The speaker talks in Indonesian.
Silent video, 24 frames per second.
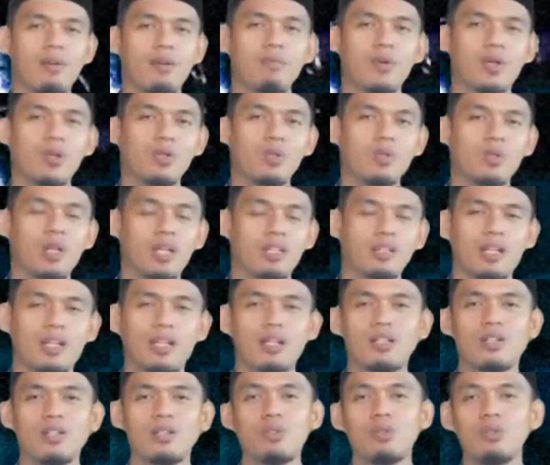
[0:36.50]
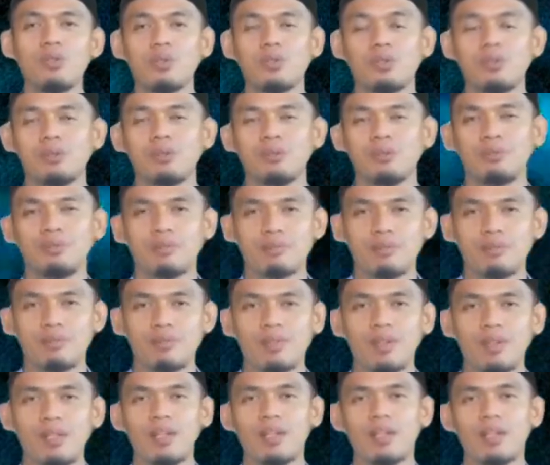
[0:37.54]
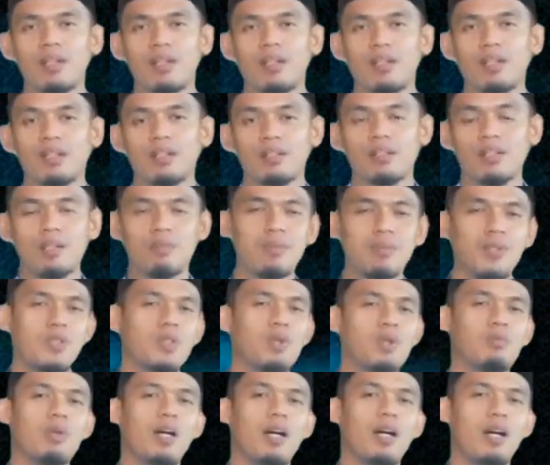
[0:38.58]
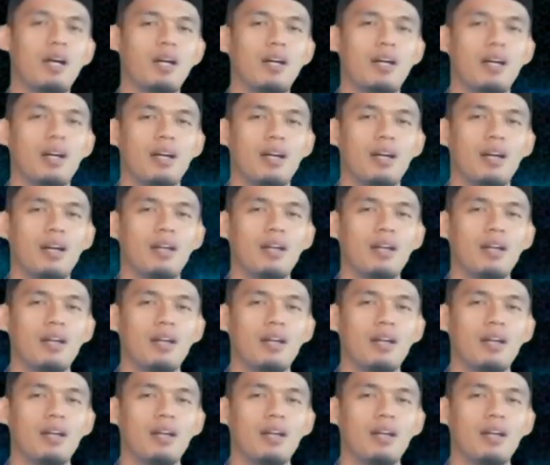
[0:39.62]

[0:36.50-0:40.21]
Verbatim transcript: nggak perlu datang ke guru. Tapi coba